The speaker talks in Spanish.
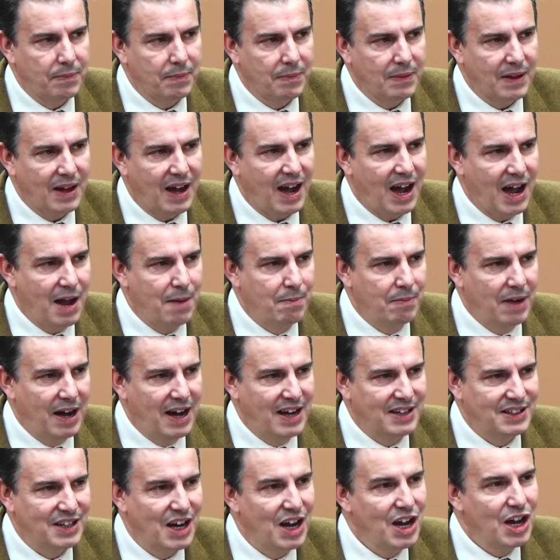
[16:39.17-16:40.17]

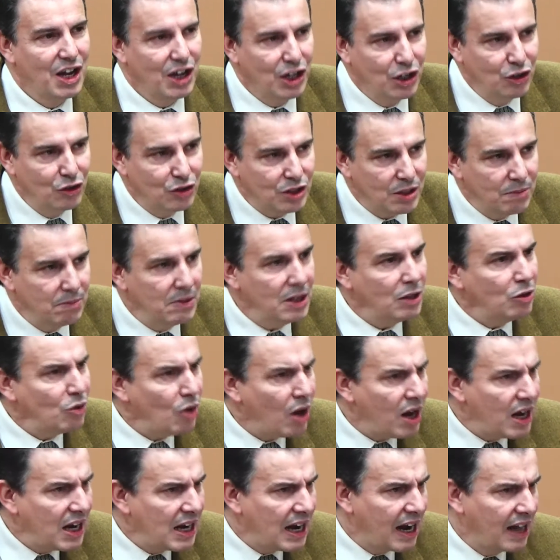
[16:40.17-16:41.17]
Además, más. Y os invito a
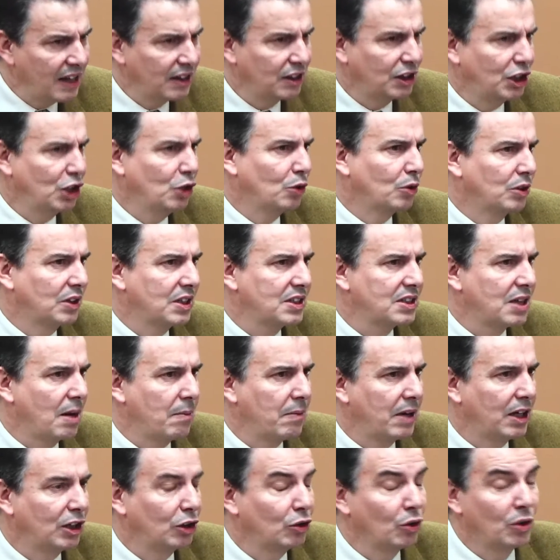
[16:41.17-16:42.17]
ir al Antiguo
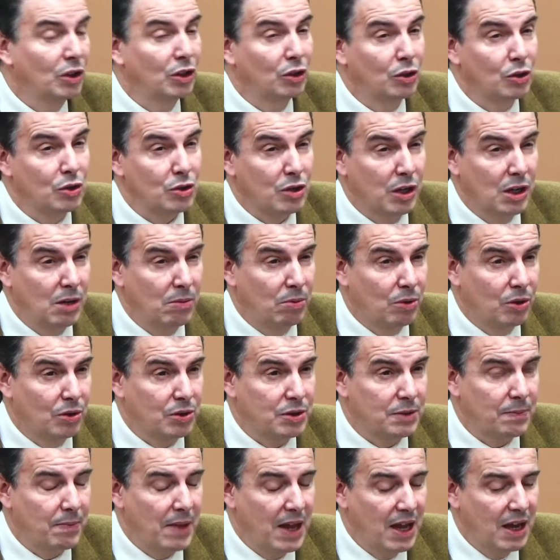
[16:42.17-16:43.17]
Testamento en dos libros.
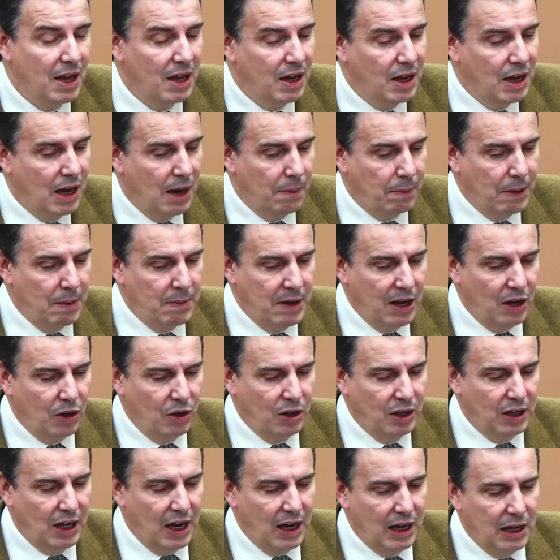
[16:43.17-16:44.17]
El primero en
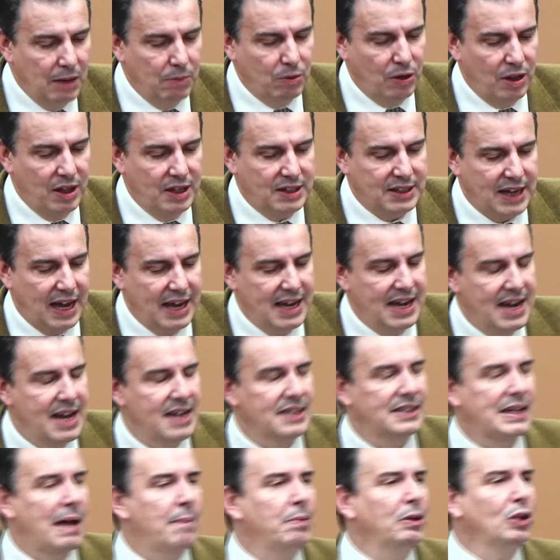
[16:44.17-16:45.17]
el libro de Isaías,
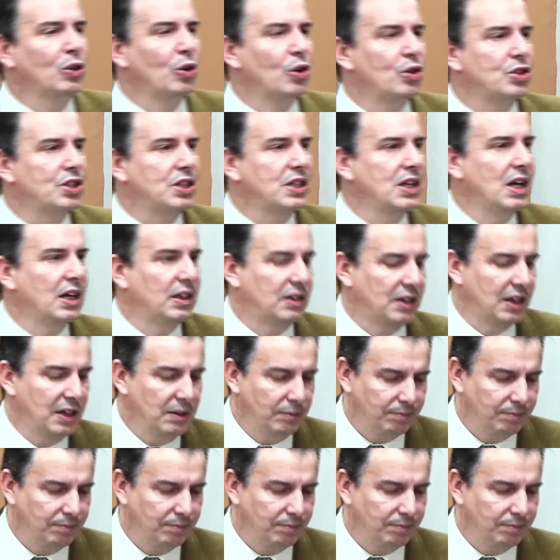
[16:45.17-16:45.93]
capítulo 7,